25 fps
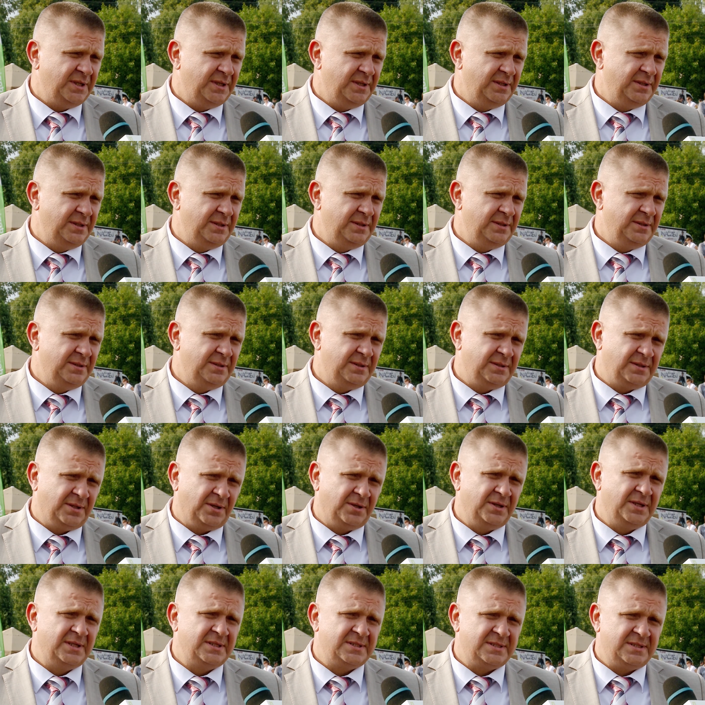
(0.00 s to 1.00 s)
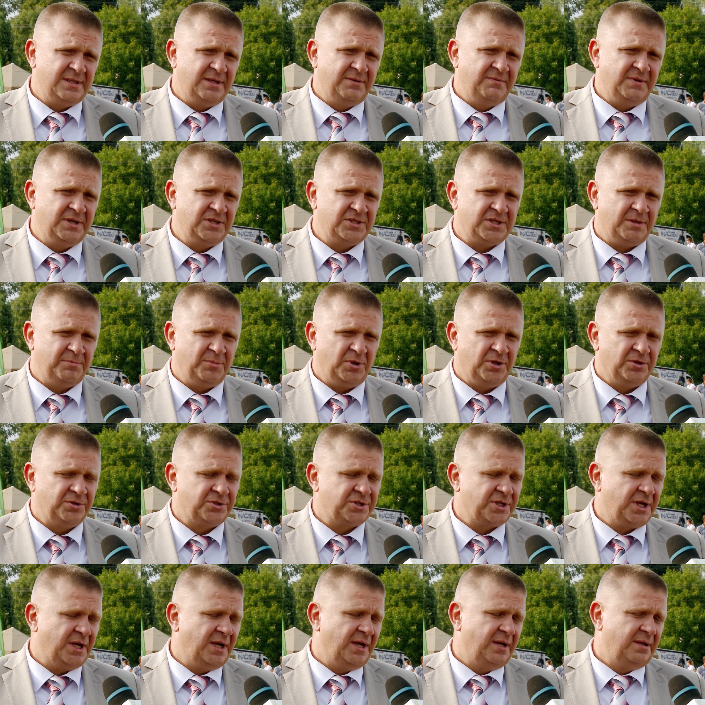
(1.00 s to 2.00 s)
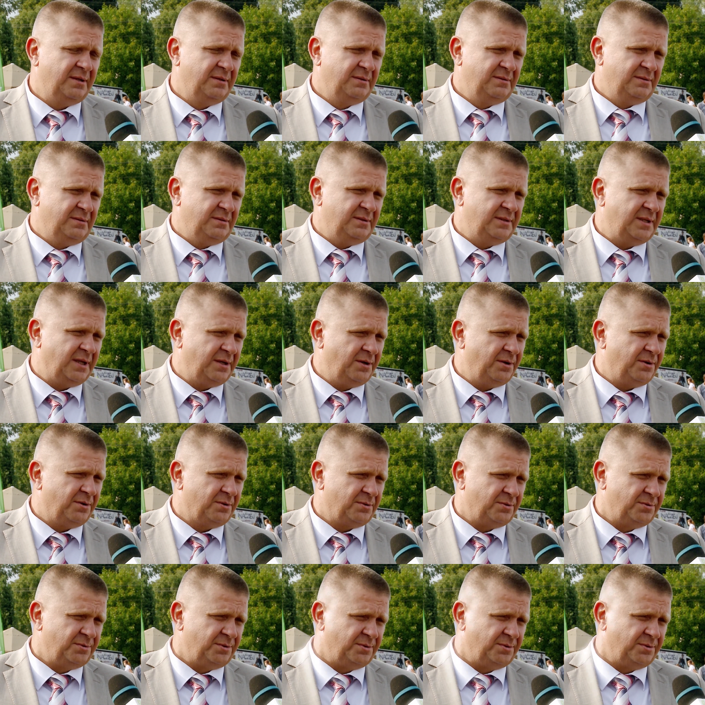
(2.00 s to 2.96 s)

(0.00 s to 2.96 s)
I to jest największa bolączka tego roku